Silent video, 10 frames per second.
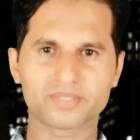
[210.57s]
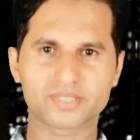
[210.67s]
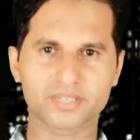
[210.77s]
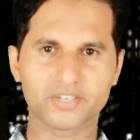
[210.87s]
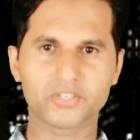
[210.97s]

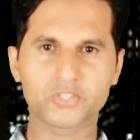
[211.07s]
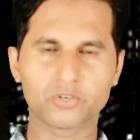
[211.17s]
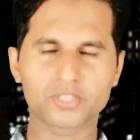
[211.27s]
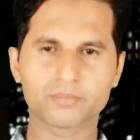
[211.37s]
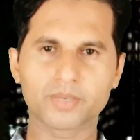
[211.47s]
स्क्रीन
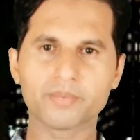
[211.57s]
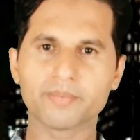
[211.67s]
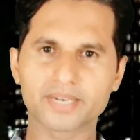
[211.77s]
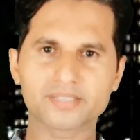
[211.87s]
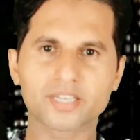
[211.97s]
शॉट्स में भी
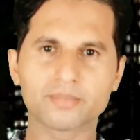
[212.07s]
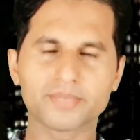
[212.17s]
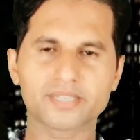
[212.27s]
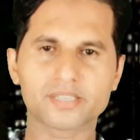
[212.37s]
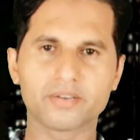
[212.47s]
मेरे साथ
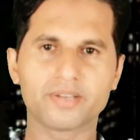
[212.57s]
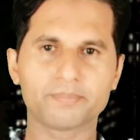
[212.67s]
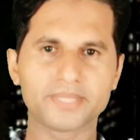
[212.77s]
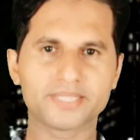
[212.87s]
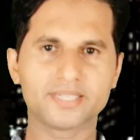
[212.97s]
भी ऐसा हुआ है
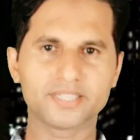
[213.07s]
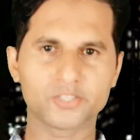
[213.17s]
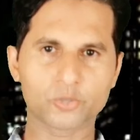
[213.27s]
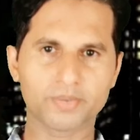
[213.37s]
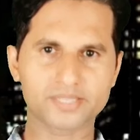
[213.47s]
पिछले तीन
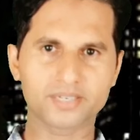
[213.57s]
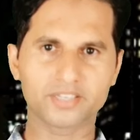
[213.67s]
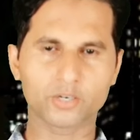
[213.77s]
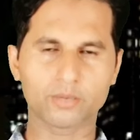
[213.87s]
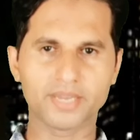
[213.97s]

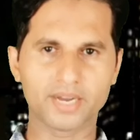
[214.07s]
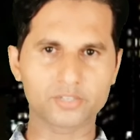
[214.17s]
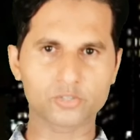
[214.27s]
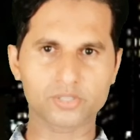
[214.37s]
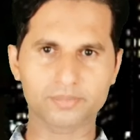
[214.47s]
दिनों में
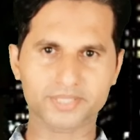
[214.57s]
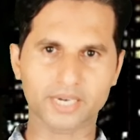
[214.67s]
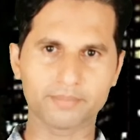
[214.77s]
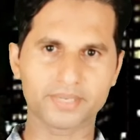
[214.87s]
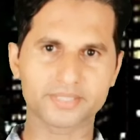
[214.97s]
आठ
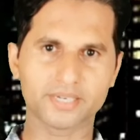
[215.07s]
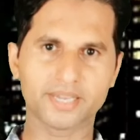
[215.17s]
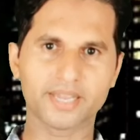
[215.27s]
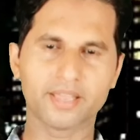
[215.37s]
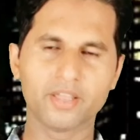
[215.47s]
सब्सक्राइबर चले
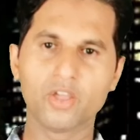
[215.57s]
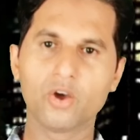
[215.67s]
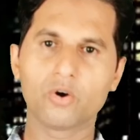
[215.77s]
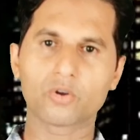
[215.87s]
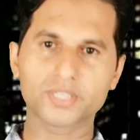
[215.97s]
गए
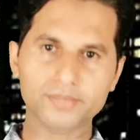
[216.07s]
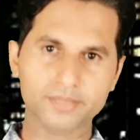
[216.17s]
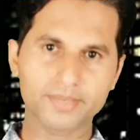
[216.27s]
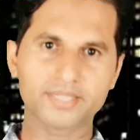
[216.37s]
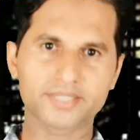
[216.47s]
और जब
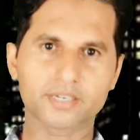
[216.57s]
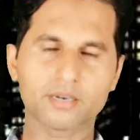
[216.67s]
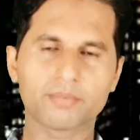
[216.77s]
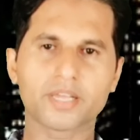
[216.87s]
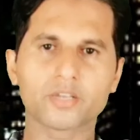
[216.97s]
से मैंने
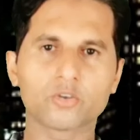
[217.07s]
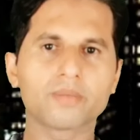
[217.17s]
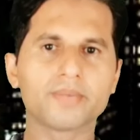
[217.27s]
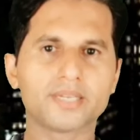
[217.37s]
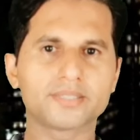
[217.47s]
चैनल बनाया
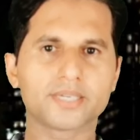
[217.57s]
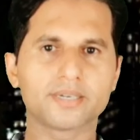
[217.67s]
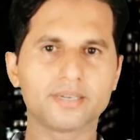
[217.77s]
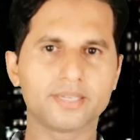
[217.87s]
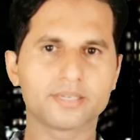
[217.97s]
क्योंकि मेरा
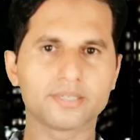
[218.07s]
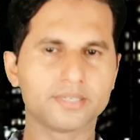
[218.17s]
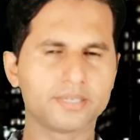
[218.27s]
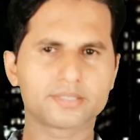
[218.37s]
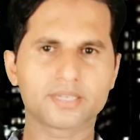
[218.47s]
चैनल एक
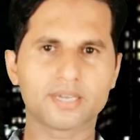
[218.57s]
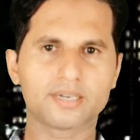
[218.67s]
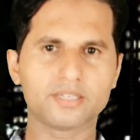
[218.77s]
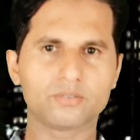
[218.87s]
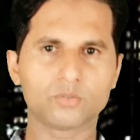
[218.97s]
एक साल
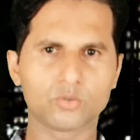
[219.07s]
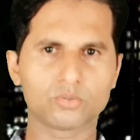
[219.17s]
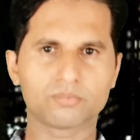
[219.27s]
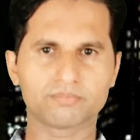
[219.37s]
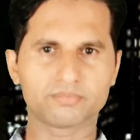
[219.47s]
नहीं दो
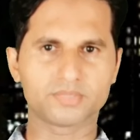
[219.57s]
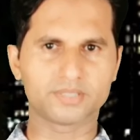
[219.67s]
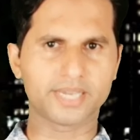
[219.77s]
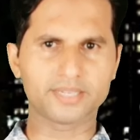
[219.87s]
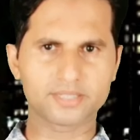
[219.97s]

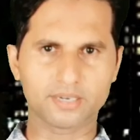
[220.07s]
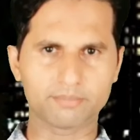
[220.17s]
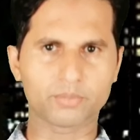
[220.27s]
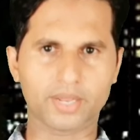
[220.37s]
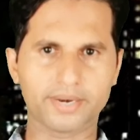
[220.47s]
ढाई साल
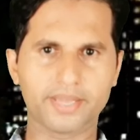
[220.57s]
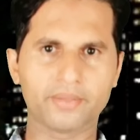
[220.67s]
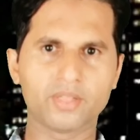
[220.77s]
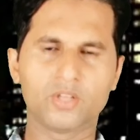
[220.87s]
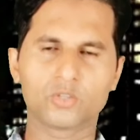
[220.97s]
पुराना है
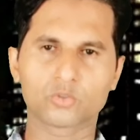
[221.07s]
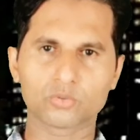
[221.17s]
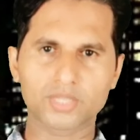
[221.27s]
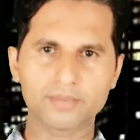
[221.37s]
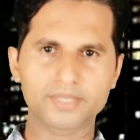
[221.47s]
तो
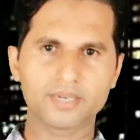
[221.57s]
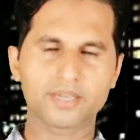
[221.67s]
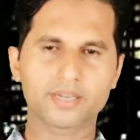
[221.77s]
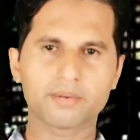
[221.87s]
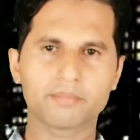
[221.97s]
तब से
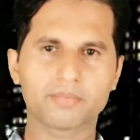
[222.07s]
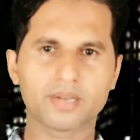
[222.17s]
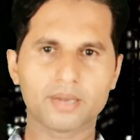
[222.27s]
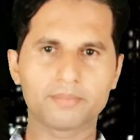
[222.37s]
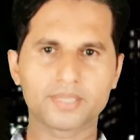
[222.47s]
लेकर
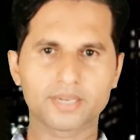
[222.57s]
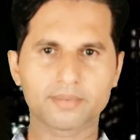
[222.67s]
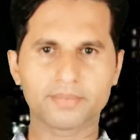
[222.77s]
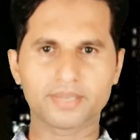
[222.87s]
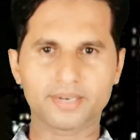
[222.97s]
अब तक
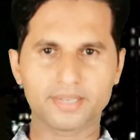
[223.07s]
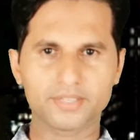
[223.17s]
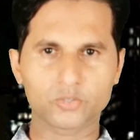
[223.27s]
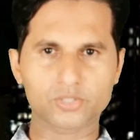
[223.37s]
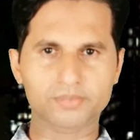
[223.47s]
मेरे
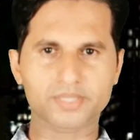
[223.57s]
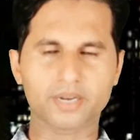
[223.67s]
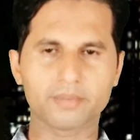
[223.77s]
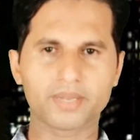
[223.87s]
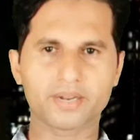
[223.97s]
जो
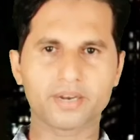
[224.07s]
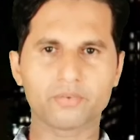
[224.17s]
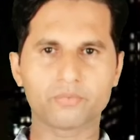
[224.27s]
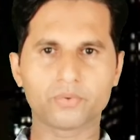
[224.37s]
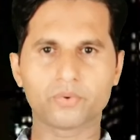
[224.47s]
सब्सक्राइबर हैं ना
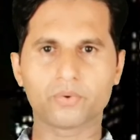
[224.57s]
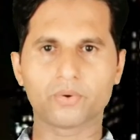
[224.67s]
वो